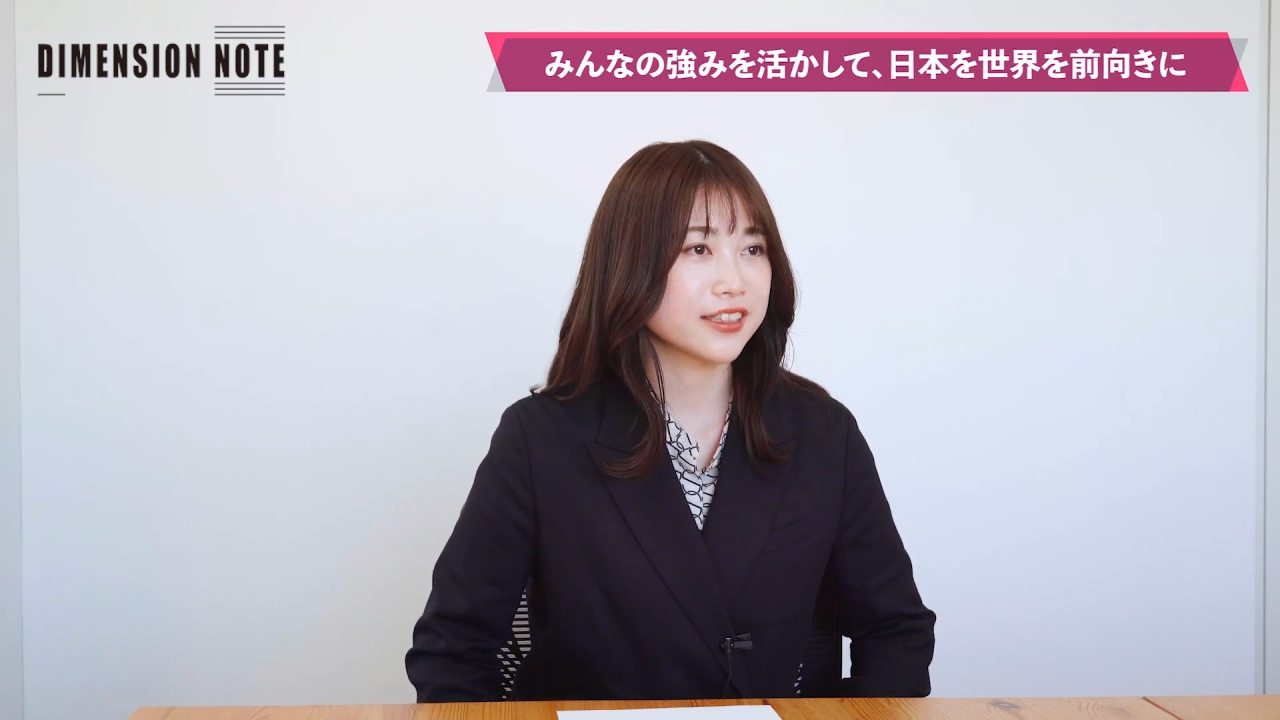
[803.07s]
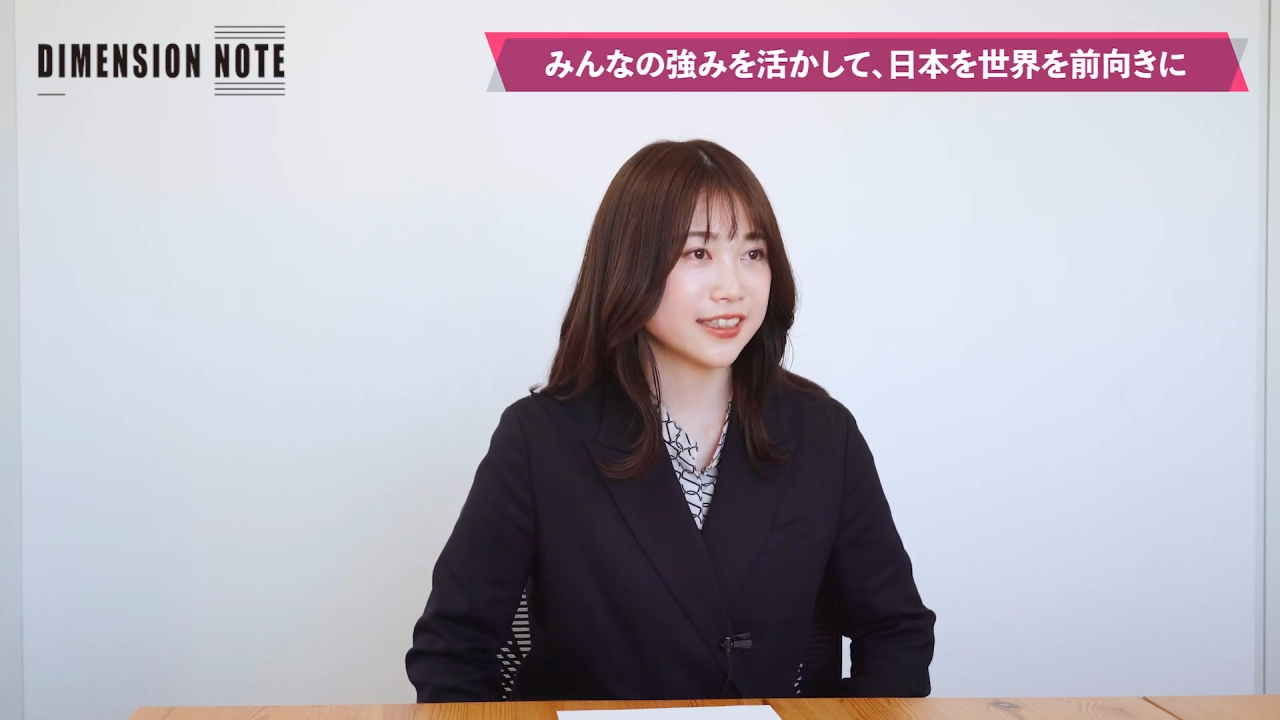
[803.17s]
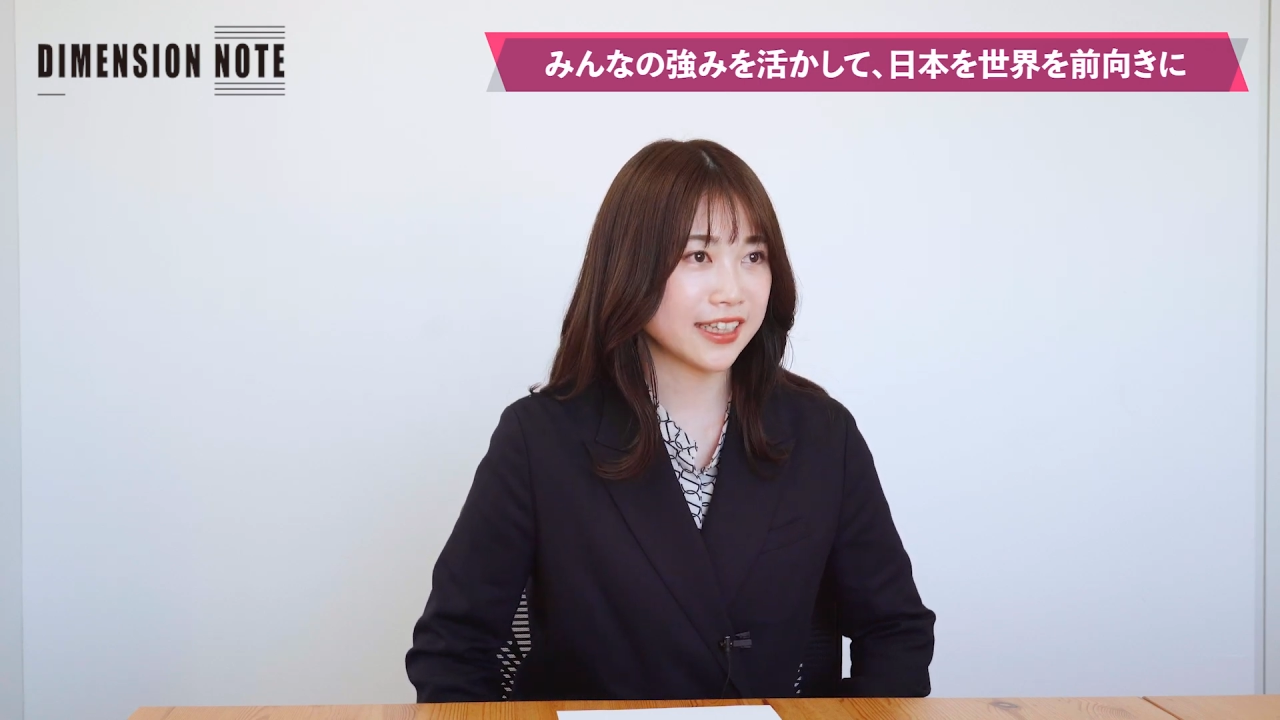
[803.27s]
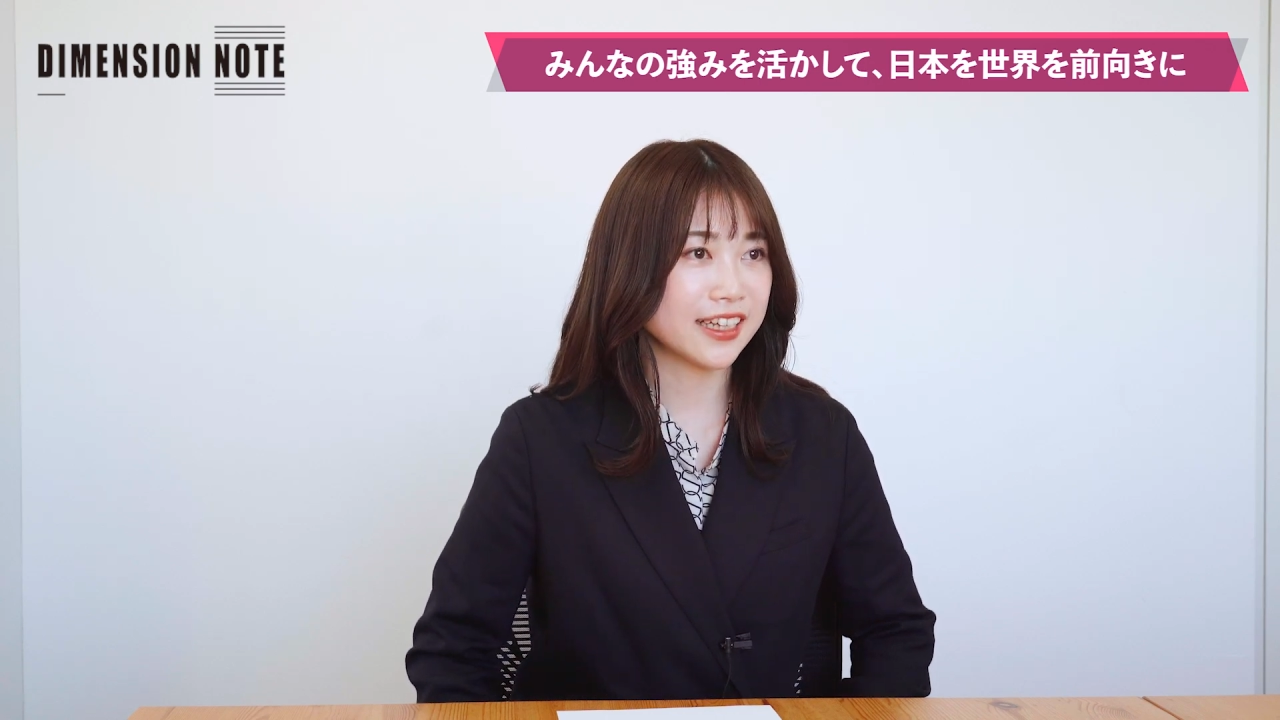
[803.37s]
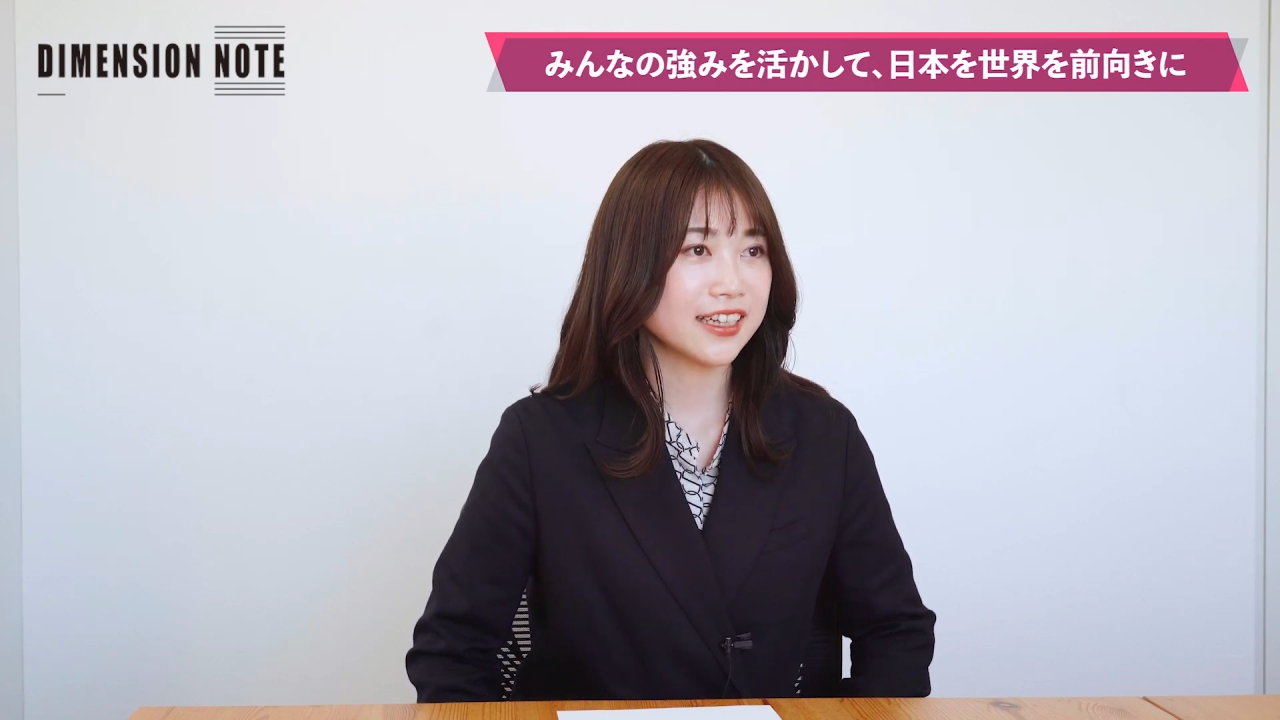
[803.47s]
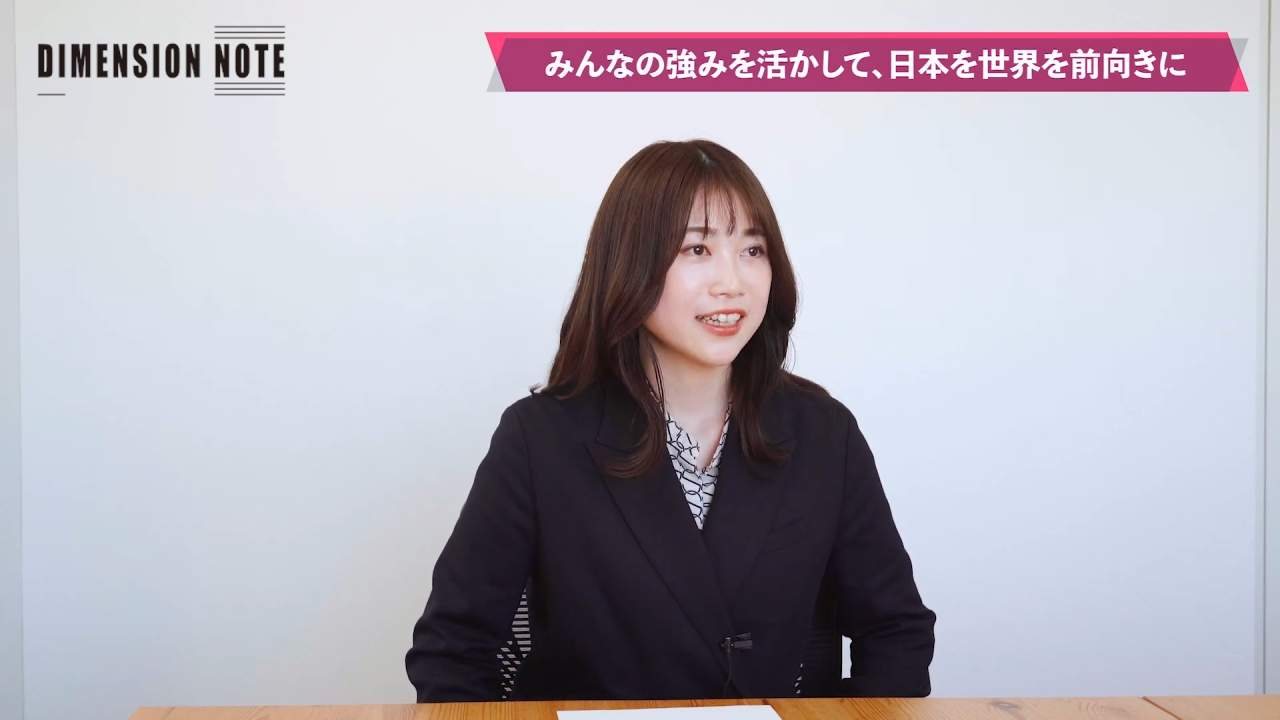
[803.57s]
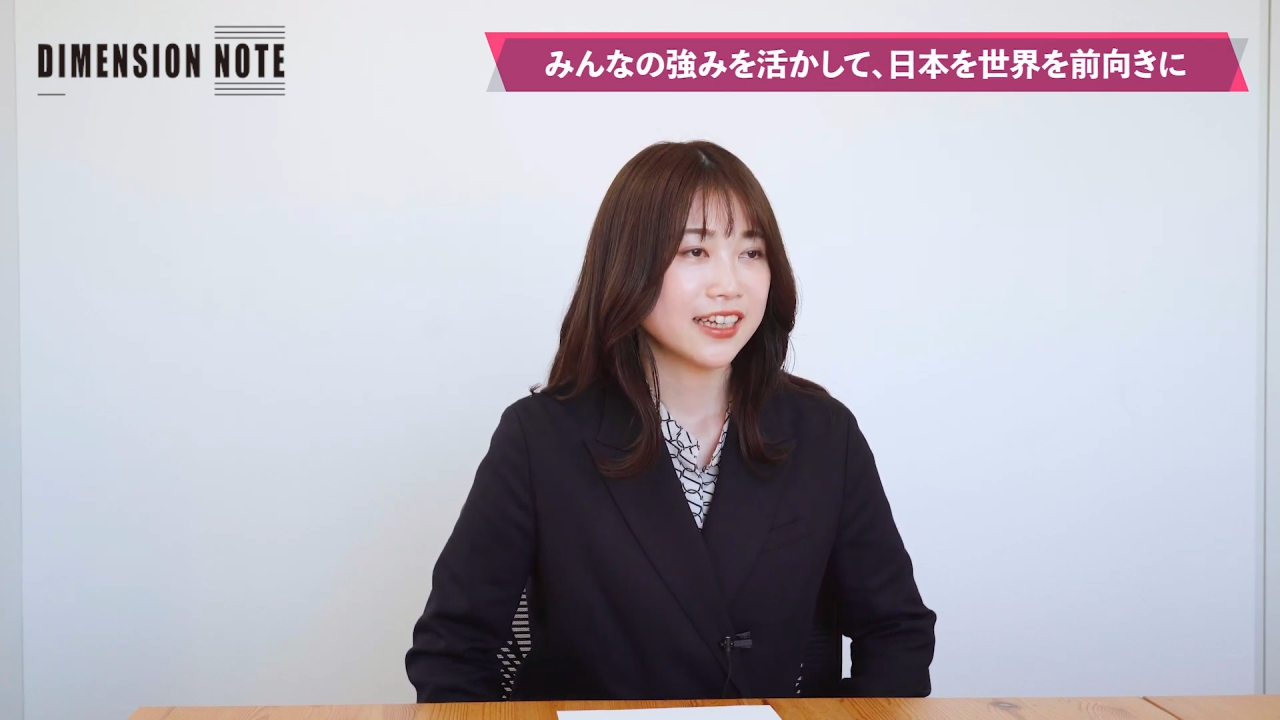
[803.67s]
して